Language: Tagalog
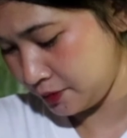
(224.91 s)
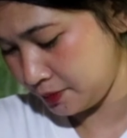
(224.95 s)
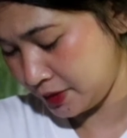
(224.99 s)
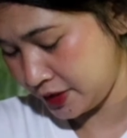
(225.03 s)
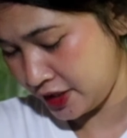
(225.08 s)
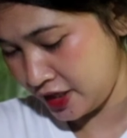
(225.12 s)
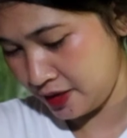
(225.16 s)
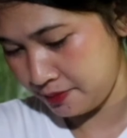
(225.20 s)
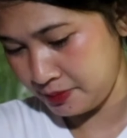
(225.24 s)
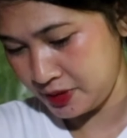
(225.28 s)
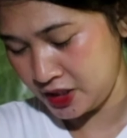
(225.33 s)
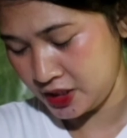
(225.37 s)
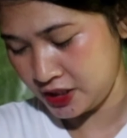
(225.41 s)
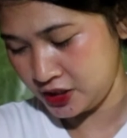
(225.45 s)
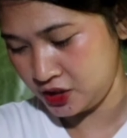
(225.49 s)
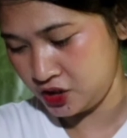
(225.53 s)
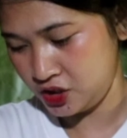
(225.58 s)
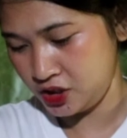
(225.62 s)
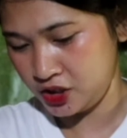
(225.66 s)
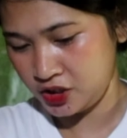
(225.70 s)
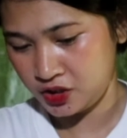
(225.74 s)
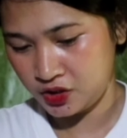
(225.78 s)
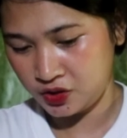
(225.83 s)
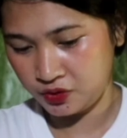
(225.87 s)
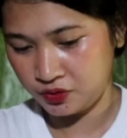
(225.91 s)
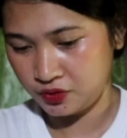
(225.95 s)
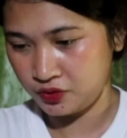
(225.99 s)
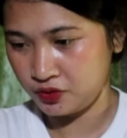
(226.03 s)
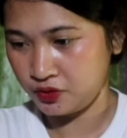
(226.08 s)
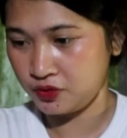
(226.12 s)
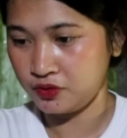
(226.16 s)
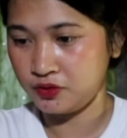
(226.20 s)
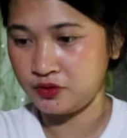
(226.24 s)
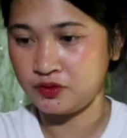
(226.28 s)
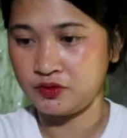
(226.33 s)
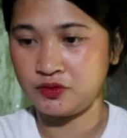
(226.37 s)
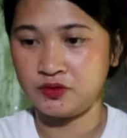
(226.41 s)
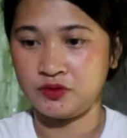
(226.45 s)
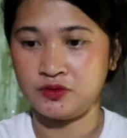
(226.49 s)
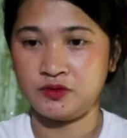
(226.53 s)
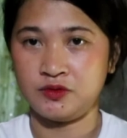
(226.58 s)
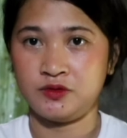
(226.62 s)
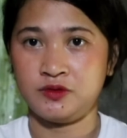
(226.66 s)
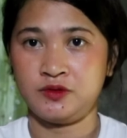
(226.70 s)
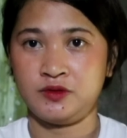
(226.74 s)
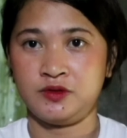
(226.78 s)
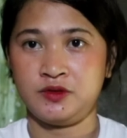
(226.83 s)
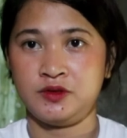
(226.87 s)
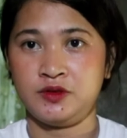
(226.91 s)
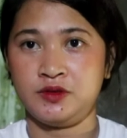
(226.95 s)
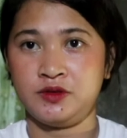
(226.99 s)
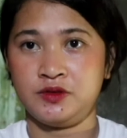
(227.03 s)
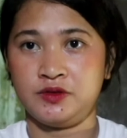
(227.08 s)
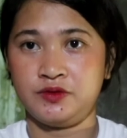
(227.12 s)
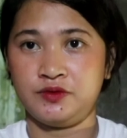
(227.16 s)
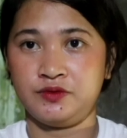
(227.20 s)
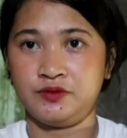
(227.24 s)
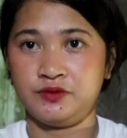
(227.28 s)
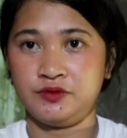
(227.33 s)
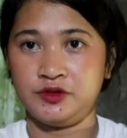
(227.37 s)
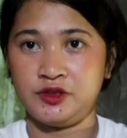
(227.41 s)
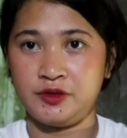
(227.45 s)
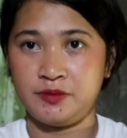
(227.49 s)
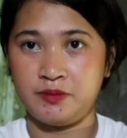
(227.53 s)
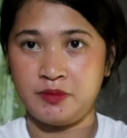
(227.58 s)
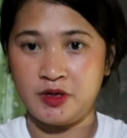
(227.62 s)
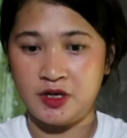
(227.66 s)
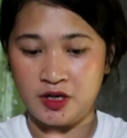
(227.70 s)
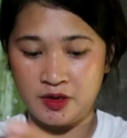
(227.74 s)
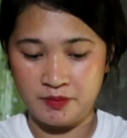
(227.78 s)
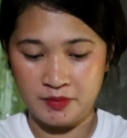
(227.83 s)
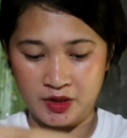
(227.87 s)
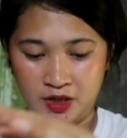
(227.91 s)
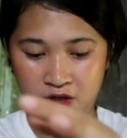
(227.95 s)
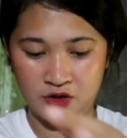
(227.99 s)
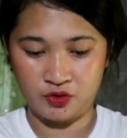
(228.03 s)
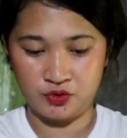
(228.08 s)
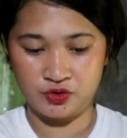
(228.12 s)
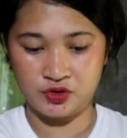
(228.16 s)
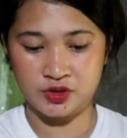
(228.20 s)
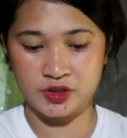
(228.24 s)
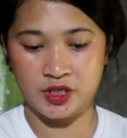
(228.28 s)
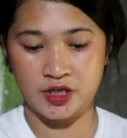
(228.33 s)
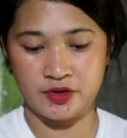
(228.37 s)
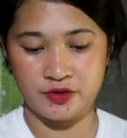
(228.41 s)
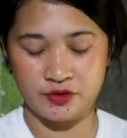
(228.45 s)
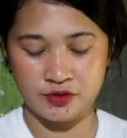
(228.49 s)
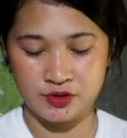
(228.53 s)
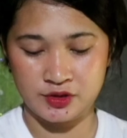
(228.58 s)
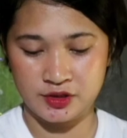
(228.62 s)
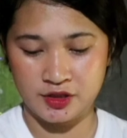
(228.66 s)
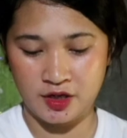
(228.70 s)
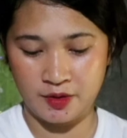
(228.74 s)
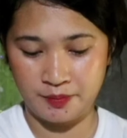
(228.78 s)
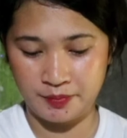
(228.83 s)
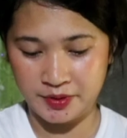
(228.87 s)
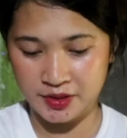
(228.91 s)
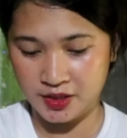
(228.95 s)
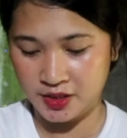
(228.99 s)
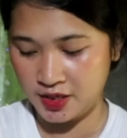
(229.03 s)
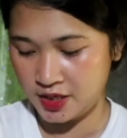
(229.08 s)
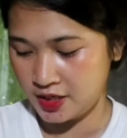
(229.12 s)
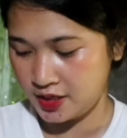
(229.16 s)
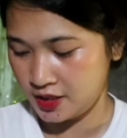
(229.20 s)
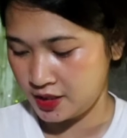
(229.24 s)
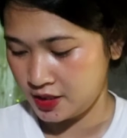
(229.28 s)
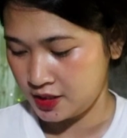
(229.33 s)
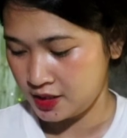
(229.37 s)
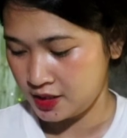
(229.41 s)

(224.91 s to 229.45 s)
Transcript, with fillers: Marami yan dito. Mm, ba? Mga roska-roska pa yan.